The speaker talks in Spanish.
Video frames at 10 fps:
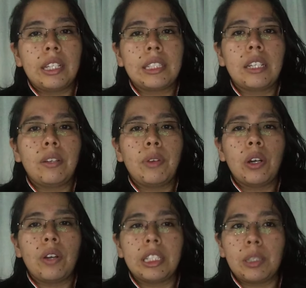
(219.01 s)

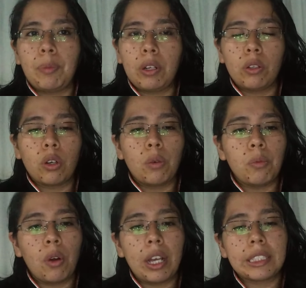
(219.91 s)
describió este periodo como